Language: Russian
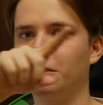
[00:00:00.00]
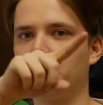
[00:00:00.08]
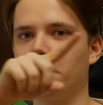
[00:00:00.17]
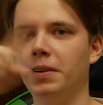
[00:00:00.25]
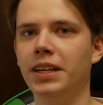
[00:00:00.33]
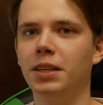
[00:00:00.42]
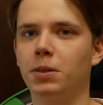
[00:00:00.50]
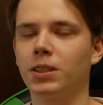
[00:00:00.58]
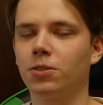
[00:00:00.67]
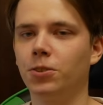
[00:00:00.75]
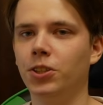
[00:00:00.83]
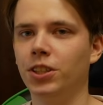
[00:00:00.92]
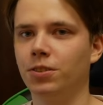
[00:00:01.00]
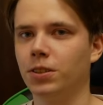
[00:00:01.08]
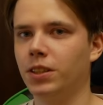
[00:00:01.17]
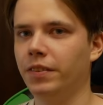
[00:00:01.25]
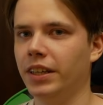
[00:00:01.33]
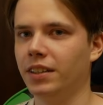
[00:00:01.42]
направлением к источнику
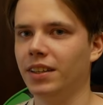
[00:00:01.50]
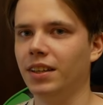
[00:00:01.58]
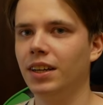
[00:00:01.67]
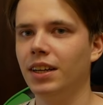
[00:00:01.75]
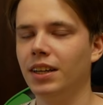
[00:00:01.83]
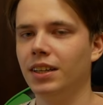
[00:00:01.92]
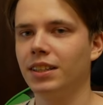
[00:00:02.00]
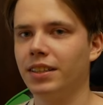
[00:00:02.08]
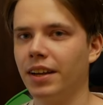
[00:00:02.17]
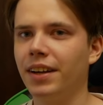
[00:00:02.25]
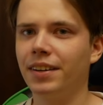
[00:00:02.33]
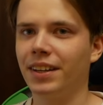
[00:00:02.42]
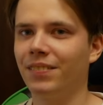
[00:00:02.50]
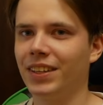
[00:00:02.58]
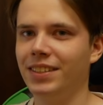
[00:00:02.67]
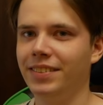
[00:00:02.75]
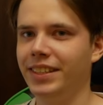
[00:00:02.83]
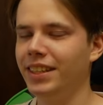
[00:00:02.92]
света. Скалярное
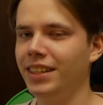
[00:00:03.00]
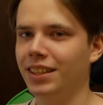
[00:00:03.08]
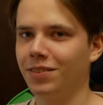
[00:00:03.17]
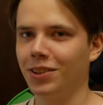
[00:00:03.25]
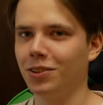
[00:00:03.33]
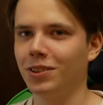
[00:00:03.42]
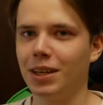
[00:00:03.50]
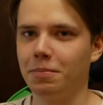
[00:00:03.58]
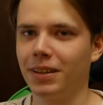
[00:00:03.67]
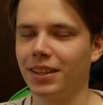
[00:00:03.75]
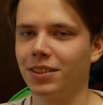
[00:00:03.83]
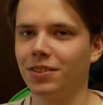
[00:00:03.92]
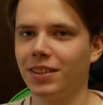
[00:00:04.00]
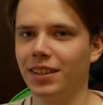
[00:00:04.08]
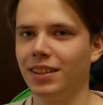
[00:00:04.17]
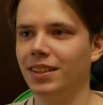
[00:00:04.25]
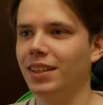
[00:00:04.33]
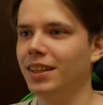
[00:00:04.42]
произведение это вот то самое,
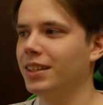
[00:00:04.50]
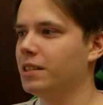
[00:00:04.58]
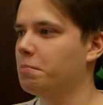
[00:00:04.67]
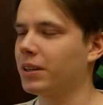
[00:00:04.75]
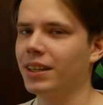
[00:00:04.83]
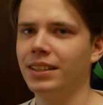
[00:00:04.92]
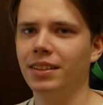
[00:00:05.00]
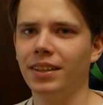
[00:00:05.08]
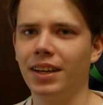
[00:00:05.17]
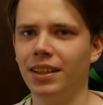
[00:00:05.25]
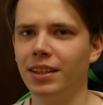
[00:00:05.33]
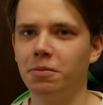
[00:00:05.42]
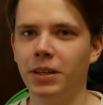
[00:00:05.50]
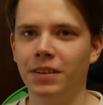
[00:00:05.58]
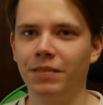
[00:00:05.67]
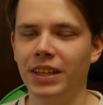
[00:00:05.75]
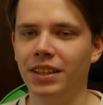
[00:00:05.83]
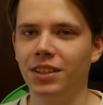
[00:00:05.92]
которое я проходил на алгебре,
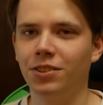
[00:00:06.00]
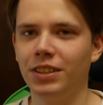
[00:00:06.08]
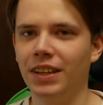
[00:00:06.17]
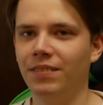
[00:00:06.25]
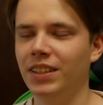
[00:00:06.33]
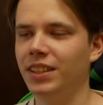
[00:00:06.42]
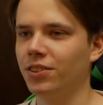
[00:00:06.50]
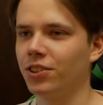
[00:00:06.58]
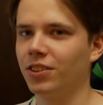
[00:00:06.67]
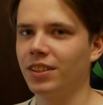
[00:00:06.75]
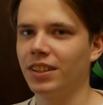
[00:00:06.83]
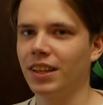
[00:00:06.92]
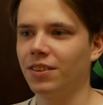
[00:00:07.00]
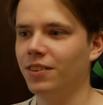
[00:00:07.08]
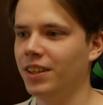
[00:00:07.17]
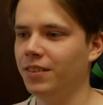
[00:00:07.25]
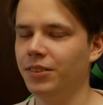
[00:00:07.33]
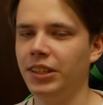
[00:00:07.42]
и мне никто не объяснил, что это
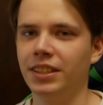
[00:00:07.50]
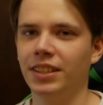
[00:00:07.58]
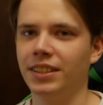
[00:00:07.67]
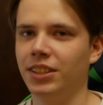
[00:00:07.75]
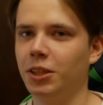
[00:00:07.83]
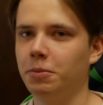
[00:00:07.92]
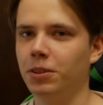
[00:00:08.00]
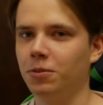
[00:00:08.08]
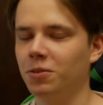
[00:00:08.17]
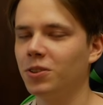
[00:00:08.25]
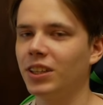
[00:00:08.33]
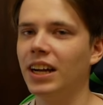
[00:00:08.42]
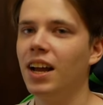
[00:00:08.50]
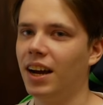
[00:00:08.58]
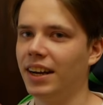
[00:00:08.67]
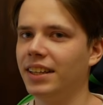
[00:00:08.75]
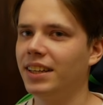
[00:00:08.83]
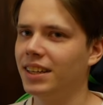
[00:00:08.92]
такое, я вообще не знал, зачем оно нужно.
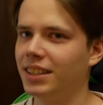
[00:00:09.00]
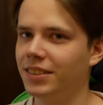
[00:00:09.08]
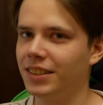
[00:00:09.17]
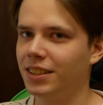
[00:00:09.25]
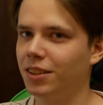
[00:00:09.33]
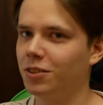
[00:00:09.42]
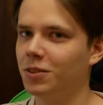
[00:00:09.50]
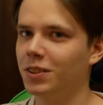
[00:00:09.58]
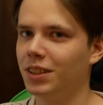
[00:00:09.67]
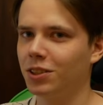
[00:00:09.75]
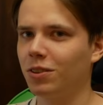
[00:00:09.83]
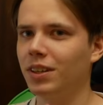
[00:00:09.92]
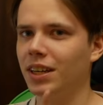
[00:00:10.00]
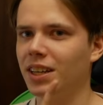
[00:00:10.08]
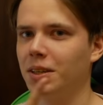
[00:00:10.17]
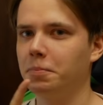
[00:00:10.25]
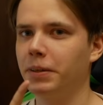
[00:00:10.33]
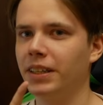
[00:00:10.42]
А это оказывается то, насколько
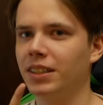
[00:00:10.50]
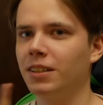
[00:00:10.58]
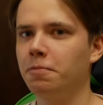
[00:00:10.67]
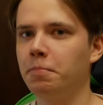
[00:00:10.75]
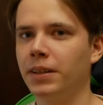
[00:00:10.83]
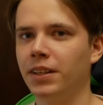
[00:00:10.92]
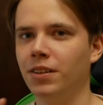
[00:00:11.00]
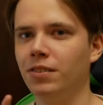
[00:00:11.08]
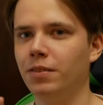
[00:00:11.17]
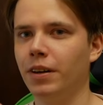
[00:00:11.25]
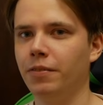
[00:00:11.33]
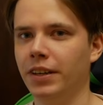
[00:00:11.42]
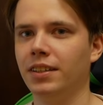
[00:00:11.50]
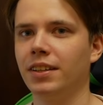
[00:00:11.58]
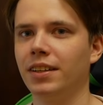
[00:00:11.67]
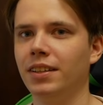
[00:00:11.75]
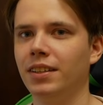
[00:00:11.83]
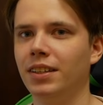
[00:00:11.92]
как бы совпадают два
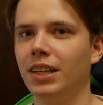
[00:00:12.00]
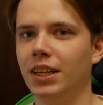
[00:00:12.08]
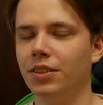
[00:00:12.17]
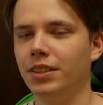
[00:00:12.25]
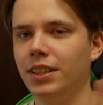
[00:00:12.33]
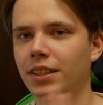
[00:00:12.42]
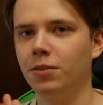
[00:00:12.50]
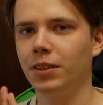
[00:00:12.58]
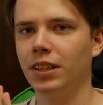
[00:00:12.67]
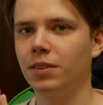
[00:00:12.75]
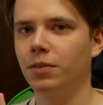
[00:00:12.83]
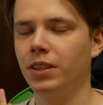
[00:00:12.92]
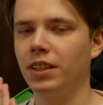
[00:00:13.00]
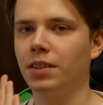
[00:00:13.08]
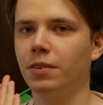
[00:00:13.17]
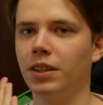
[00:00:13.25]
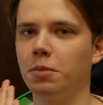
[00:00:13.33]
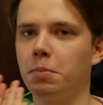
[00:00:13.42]
вектора. То есть если у нас вот
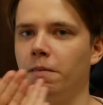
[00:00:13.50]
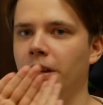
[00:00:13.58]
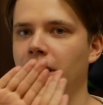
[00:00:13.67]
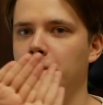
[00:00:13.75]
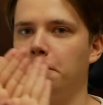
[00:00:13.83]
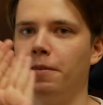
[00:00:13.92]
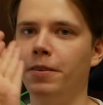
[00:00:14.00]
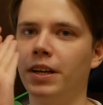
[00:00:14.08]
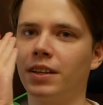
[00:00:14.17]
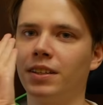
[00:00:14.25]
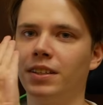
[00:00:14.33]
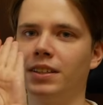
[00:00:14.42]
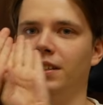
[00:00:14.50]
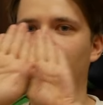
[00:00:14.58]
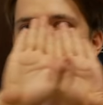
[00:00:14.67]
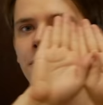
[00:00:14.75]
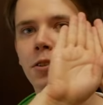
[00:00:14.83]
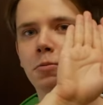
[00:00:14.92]
это вот направление
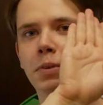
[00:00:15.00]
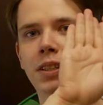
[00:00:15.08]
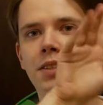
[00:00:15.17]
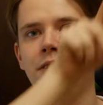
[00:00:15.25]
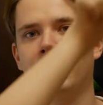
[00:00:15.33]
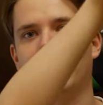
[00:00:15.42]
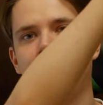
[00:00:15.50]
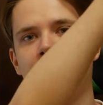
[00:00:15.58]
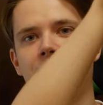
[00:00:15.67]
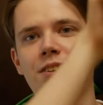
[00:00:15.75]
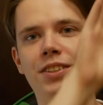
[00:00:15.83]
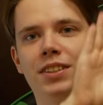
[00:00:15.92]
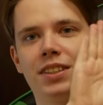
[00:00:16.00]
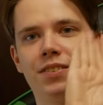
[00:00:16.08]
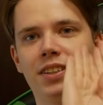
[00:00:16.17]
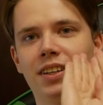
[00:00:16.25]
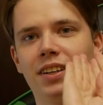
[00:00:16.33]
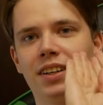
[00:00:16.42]
поверхности, вот у меня свет там находится,
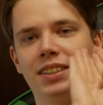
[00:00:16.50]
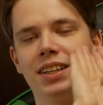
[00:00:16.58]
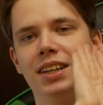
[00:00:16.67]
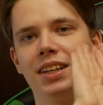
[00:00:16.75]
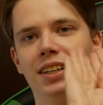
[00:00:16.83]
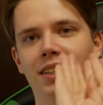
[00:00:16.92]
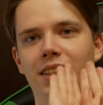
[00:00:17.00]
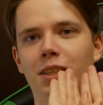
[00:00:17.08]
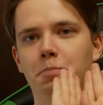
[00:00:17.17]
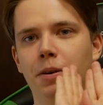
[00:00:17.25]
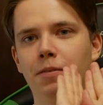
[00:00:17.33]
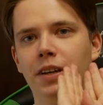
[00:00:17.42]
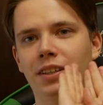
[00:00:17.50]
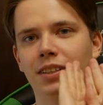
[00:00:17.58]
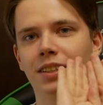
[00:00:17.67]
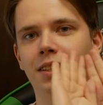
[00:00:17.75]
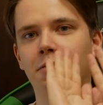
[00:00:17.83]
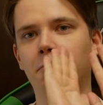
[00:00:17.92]
вот как раз, если
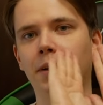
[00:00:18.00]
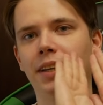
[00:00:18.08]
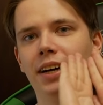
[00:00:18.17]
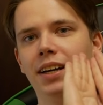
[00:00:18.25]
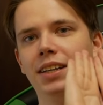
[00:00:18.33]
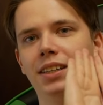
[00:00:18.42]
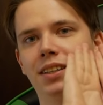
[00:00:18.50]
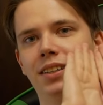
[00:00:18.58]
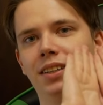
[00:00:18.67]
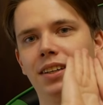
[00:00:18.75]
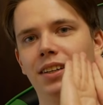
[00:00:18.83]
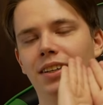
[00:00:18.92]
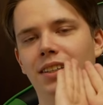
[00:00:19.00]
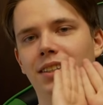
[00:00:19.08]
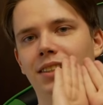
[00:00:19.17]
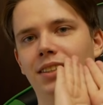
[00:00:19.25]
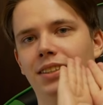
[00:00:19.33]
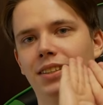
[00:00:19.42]
поверхность совпадает,
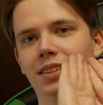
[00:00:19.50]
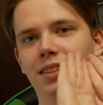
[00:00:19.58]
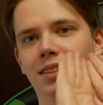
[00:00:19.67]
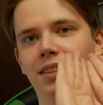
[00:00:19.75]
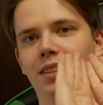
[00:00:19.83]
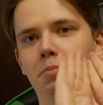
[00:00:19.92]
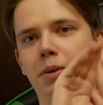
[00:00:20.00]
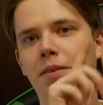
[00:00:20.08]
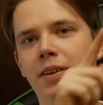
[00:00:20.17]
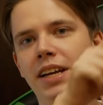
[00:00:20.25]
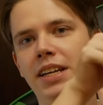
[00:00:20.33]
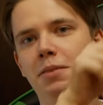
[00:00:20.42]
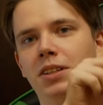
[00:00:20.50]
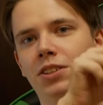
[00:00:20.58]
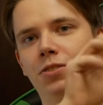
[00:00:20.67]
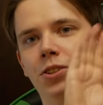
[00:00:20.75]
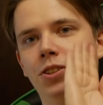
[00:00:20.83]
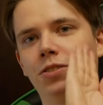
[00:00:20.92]
с э, направлением к
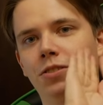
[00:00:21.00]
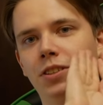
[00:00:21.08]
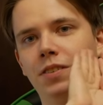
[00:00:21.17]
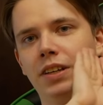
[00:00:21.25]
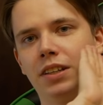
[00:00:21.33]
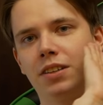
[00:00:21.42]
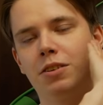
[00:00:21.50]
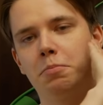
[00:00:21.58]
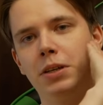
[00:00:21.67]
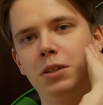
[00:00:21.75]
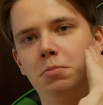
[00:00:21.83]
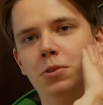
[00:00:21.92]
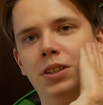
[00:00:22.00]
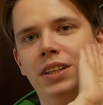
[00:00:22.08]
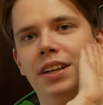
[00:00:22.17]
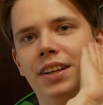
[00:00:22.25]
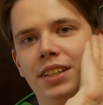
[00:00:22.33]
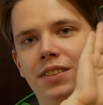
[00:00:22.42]
источнику света, то объект будет
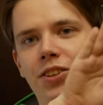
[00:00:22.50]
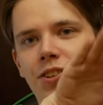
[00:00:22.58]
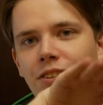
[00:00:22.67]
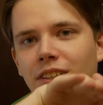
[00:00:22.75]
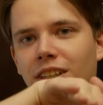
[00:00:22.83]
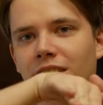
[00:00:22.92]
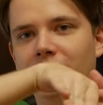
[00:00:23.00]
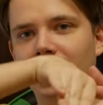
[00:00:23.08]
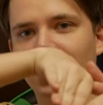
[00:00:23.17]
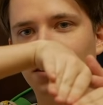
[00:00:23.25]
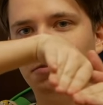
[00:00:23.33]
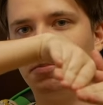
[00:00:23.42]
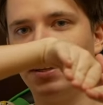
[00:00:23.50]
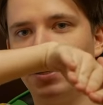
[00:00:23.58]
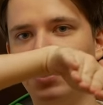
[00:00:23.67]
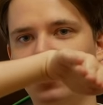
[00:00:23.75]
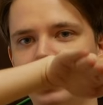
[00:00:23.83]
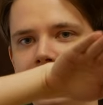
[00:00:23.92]
сильно освещен. Если не
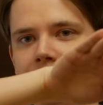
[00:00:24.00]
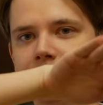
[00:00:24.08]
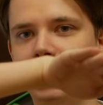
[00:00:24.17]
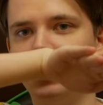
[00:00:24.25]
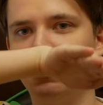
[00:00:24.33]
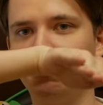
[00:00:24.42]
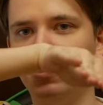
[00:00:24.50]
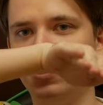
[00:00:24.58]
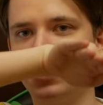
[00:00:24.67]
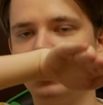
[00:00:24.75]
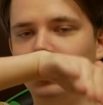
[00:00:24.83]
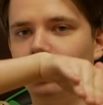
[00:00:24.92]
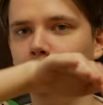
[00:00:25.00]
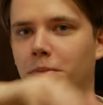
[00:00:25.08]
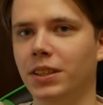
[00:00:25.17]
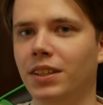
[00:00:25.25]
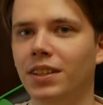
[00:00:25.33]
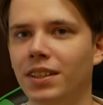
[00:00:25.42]
совпадает, то, соответственно, он будет темный.